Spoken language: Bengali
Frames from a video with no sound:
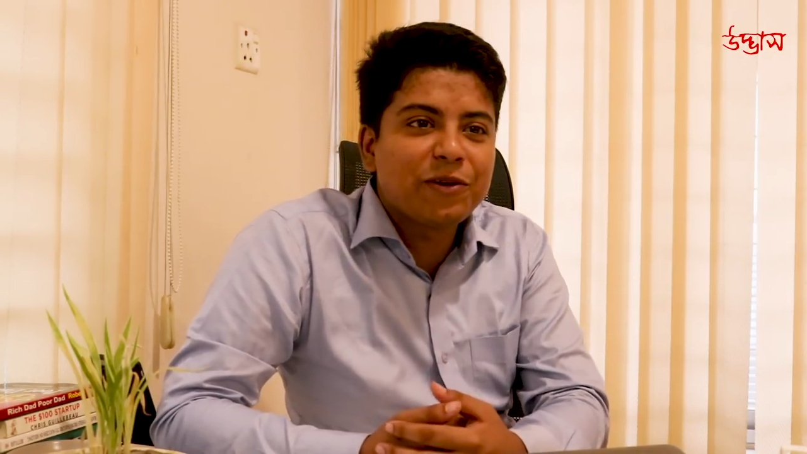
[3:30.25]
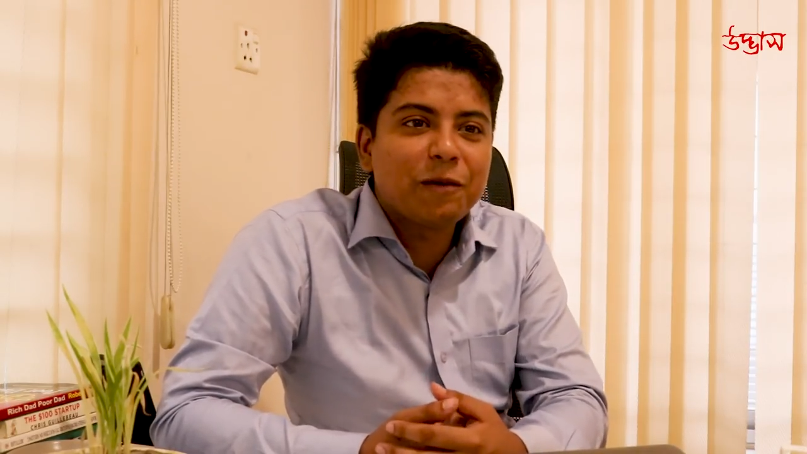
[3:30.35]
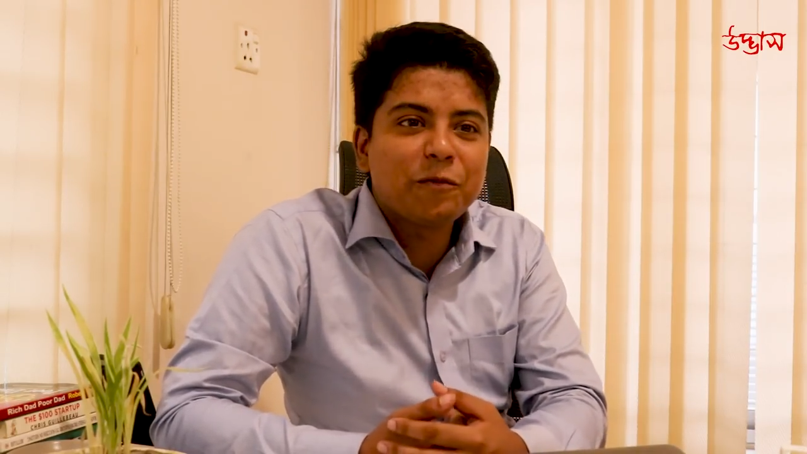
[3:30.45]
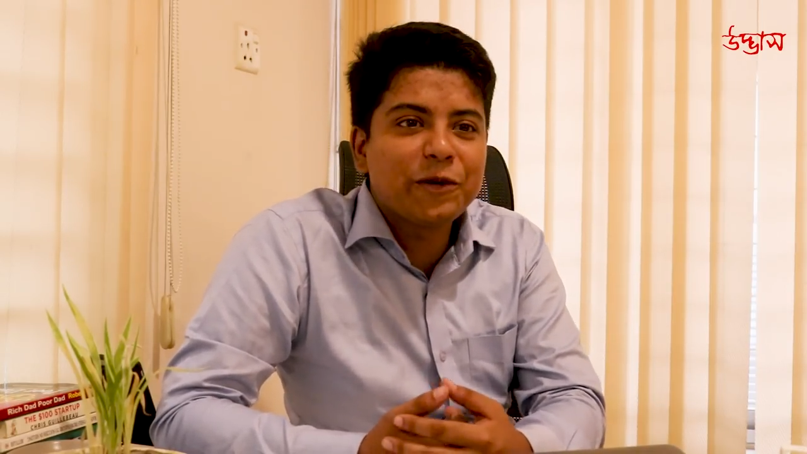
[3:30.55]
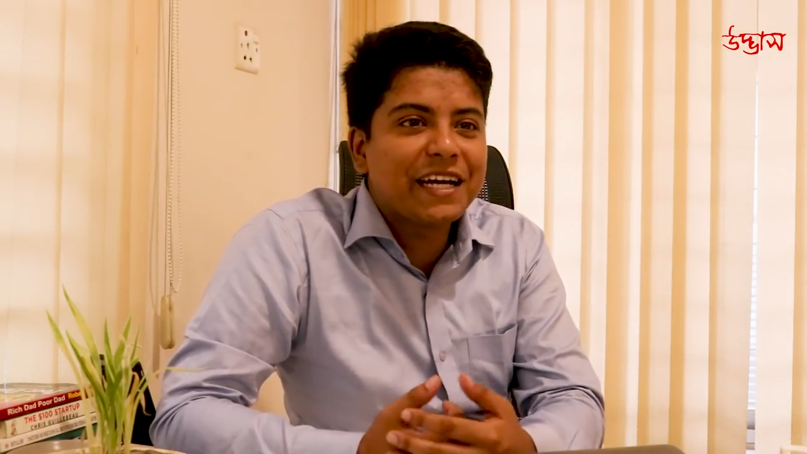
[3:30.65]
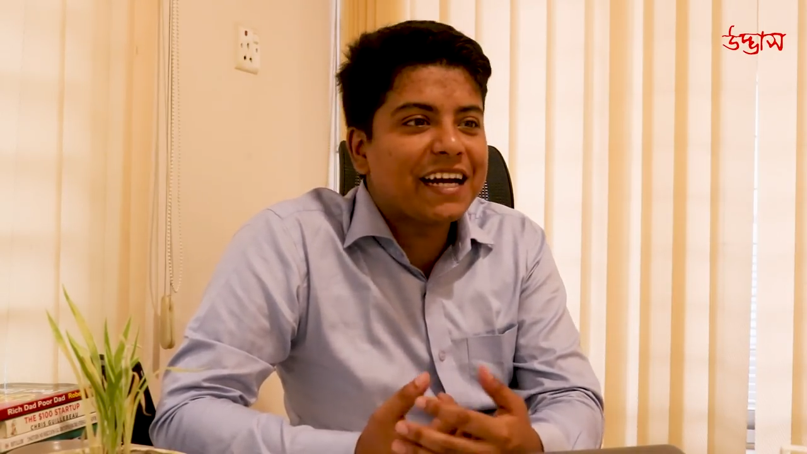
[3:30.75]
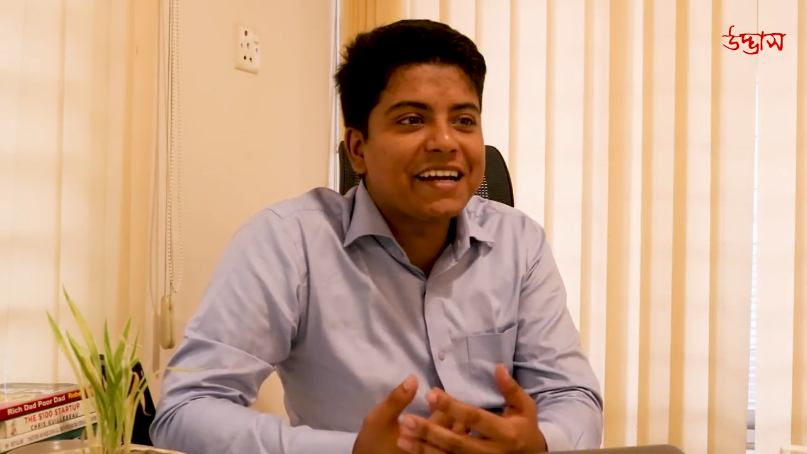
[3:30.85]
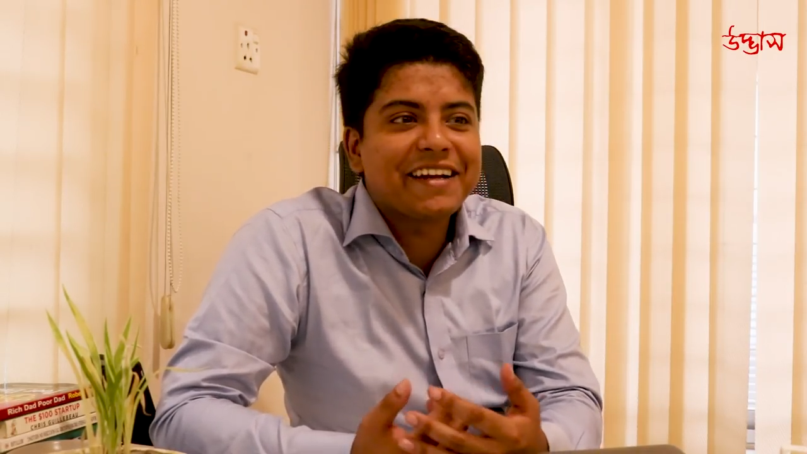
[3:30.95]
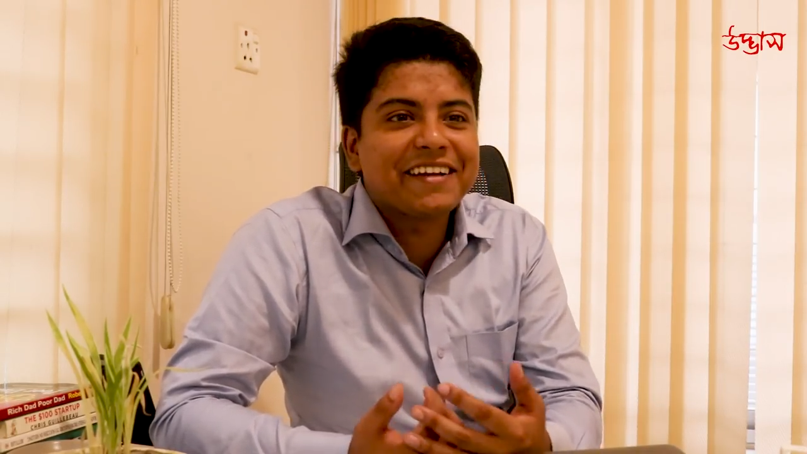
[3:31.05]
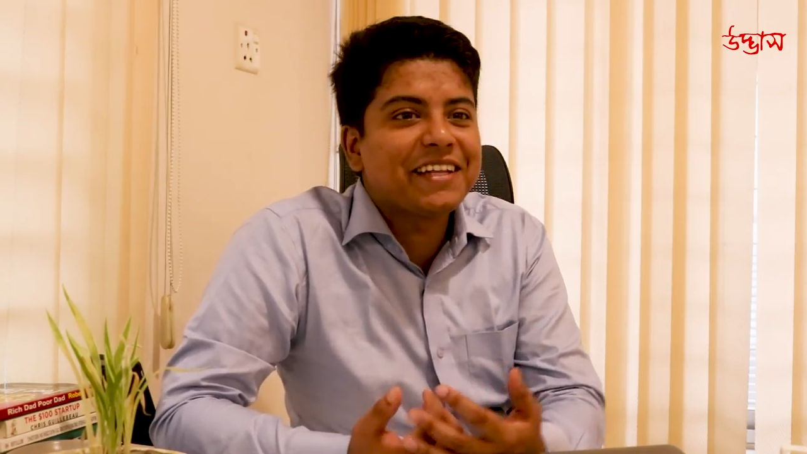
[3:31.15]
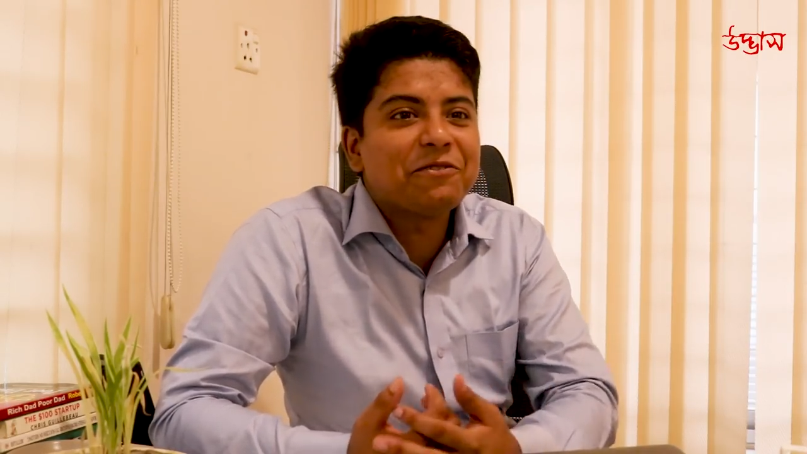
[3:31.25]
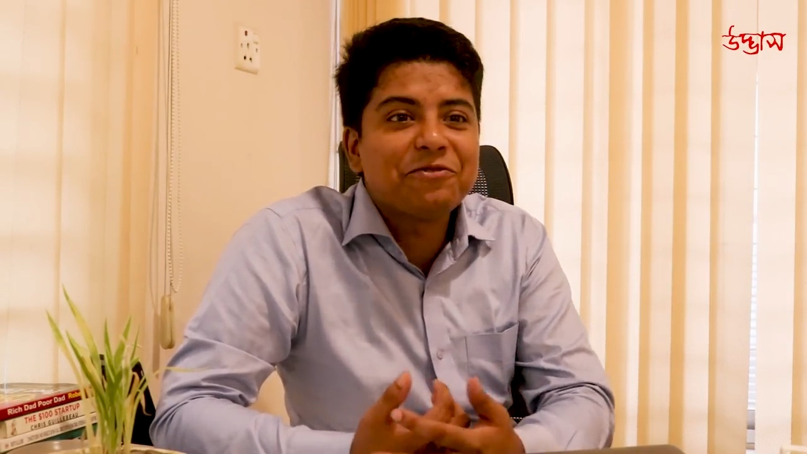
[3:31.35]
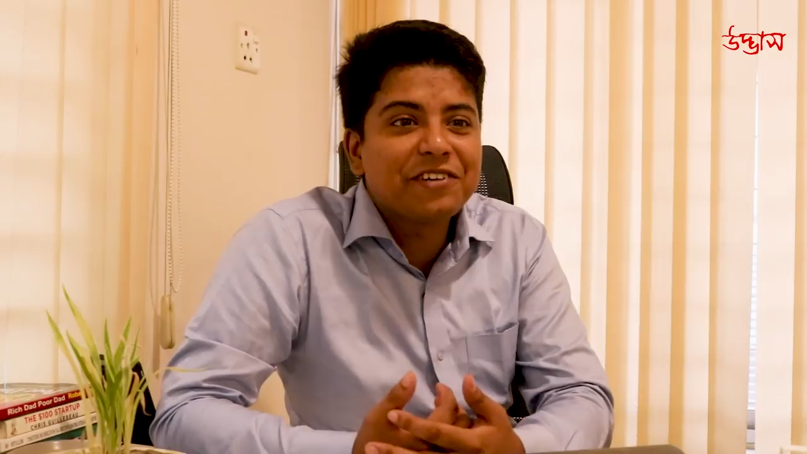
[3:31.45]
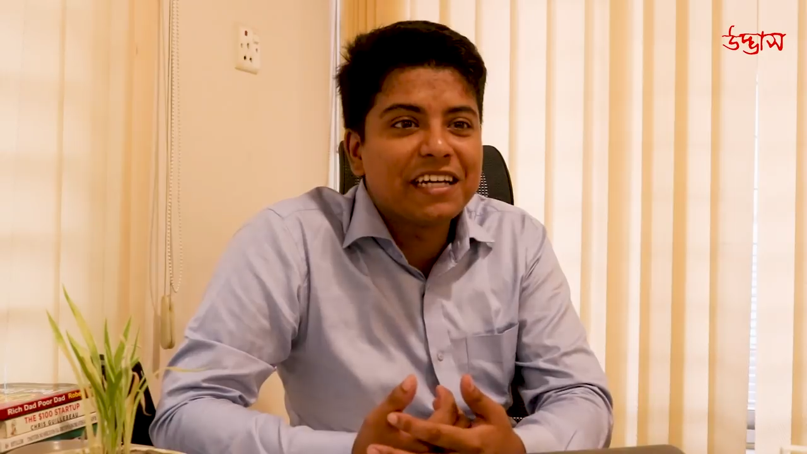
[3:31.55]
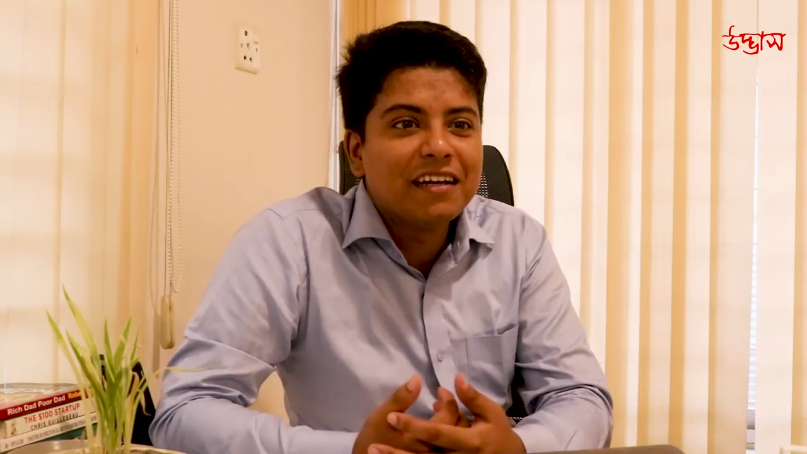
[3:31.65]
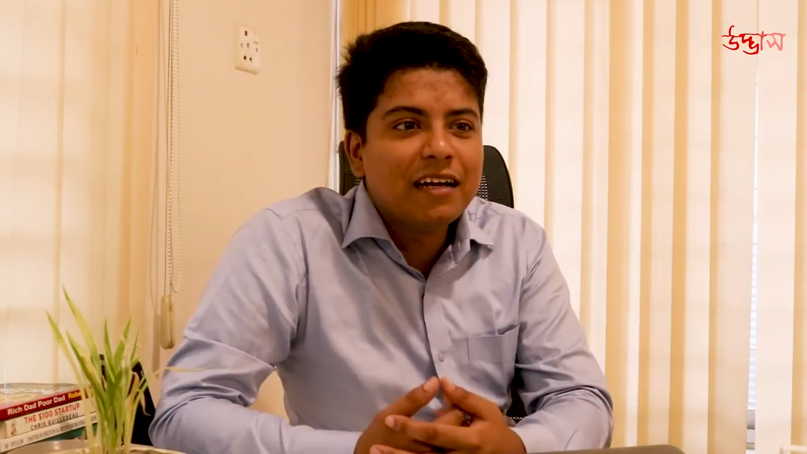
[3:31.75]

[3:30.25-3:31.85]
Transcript: করলাম পরীক্ষার আগের রাতে আমি ফ্রি